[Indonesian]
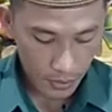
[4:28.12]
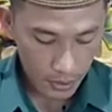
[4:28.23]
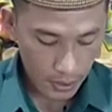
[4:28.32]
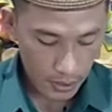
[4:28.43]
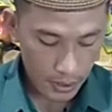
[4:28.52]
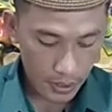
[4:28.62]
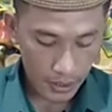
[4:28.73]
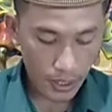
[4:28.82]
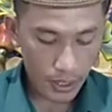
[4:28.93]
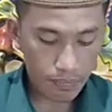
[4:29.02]
Ini
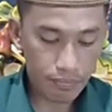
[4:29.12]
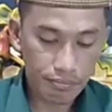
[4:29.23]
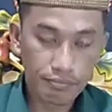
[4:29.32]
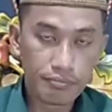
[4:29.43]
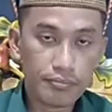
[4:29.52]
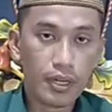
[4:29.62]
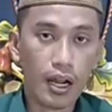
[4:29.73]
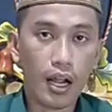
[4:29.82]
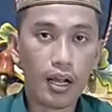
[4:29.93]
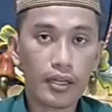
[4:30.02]
kitab
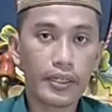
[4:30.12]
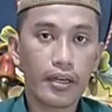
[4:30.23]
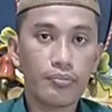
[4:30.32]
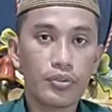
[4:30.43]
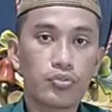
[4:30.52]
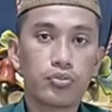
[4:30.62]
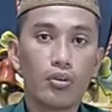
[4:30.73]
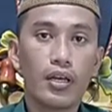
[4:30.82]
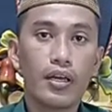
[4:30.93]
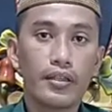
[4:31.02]
Ahkamis
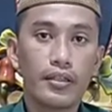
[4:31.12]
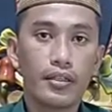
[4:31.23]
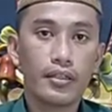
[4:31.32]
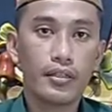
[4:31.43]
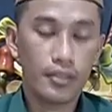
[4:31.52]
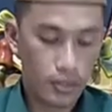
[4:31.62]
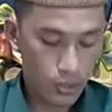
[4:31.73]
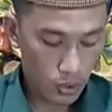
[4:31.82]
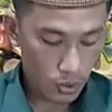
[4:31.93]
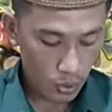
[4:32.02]
Salati
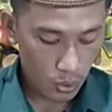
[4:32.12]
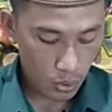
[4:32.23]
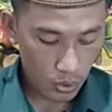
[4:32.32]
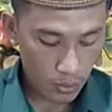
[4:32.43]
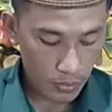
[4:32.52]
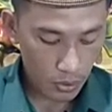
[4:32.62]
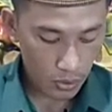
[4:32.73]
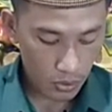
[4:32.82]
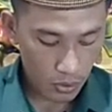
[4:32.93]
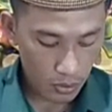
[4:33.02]

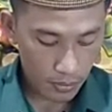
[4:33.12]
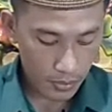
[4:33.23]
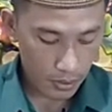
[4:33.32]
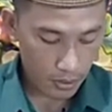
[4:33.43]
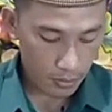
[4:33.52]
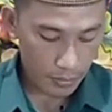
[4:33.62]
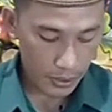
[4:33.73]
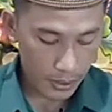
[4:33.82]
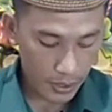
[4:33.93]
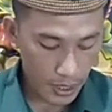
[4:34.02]
Hukum-hukum atau
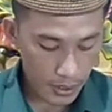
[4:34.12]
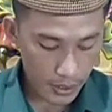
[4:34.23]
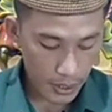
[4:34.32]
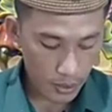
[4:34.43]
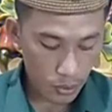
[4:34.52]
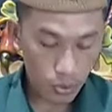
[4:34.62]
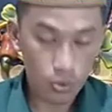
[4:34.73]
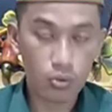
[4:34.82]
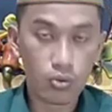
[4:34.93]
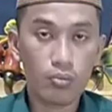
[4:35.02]
penjelasan
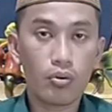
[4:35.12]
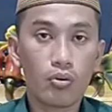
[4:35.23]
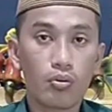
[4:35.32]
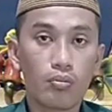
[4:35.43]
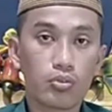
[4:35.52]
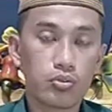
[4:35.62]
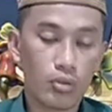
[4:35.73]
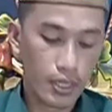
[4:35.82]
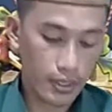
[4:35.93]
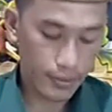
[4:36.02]
hukum-hukum
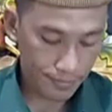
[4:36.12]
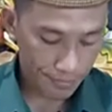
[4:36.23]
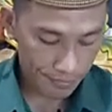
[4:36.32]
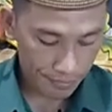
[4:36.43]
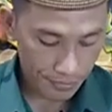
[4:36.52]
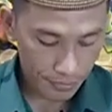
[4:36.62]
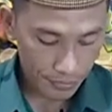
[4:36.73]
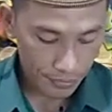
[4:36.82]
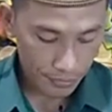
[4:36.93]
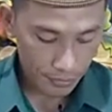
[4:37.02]
solat.
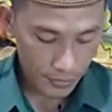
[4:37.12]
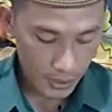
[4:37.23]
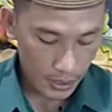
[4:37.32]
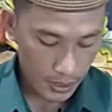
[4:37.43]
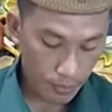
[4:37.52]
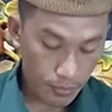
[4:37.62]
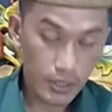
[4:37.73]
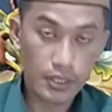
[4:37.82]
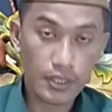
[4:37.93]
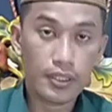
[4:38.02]
Kitab di
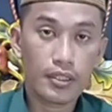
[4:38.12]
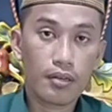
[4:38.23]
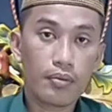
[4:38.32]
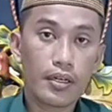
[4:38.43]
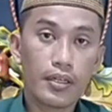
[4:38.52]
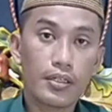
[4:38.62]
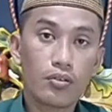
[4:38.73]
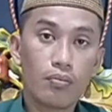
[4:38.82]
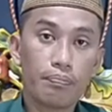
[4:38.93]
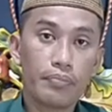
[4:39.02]
sini kita maknai
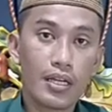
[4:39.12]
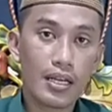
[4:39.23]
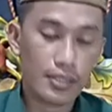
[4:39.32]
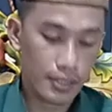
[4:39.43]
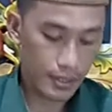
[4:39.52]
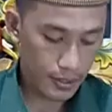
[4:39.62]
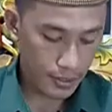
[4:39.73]
kompilasi